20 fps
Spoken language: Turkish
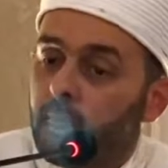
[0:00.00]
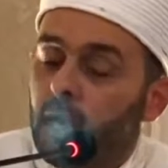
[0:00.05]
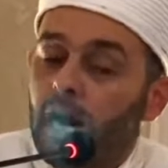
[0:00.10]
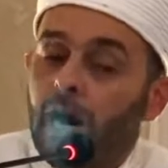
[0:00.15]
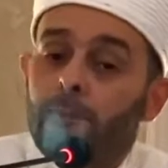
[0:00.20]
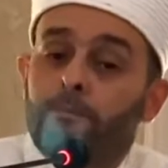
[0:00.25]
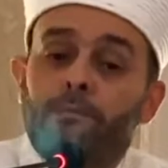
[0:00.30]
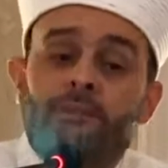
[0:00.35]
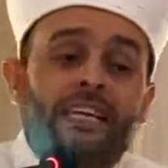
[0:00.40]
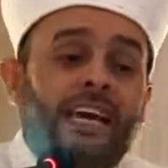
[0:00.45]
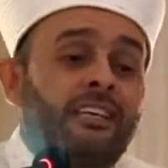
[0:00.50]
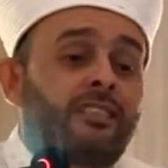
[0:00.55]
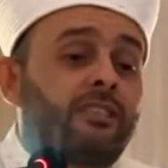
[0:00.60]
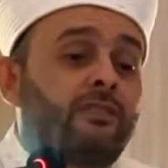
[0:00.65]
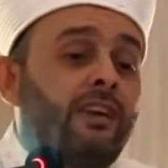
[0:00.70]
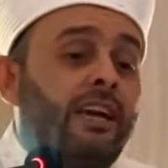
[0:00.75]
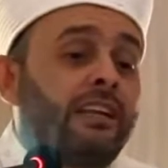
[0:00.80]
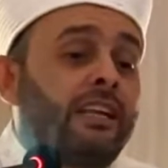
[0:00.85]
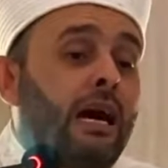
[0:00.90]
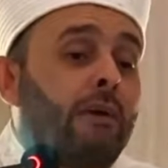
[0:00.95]
Abdest
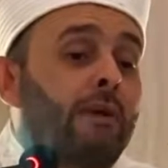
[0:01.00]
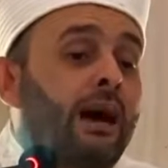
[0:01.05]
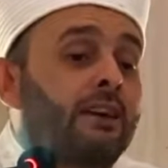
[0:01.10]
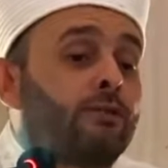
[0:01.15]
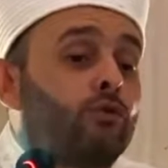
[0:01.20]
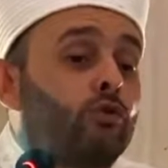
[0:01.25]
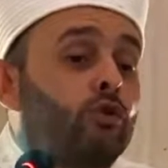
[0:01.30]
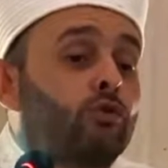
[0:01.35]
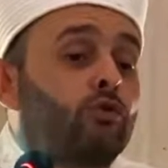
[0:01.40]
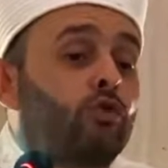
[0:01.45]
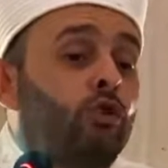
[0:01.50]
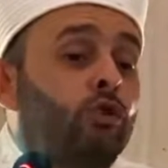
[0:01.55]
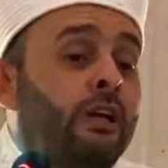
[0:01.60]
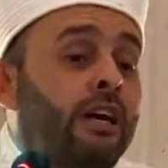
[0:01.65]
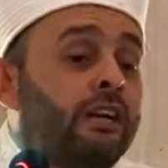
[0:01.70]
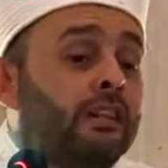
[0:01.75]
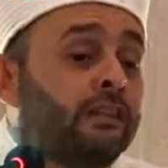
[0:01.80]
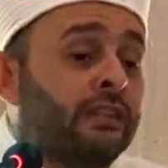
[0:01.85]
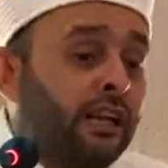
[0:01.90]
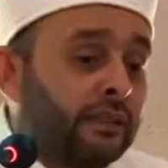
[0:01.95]
ve namaz
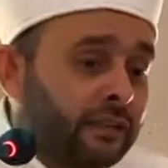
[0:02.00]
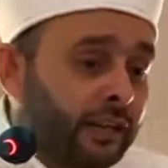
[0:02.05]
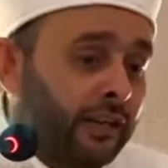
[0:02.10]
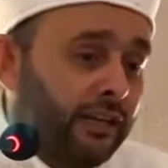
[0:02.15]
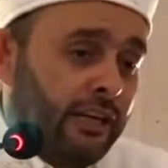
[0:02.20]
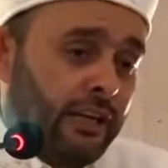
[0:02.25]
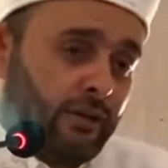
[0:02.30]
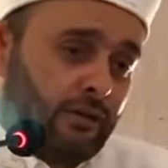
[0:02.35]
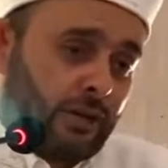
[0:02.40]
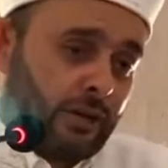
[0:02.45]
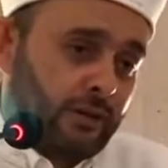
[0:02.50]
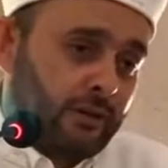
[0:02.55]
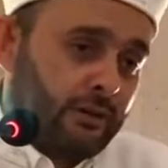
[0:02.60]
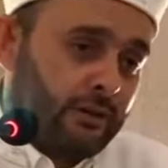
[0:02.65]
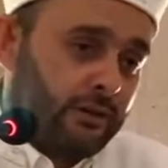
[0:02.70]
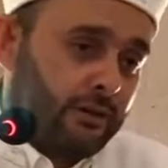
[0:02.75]
uzuvlarından tanıyacak.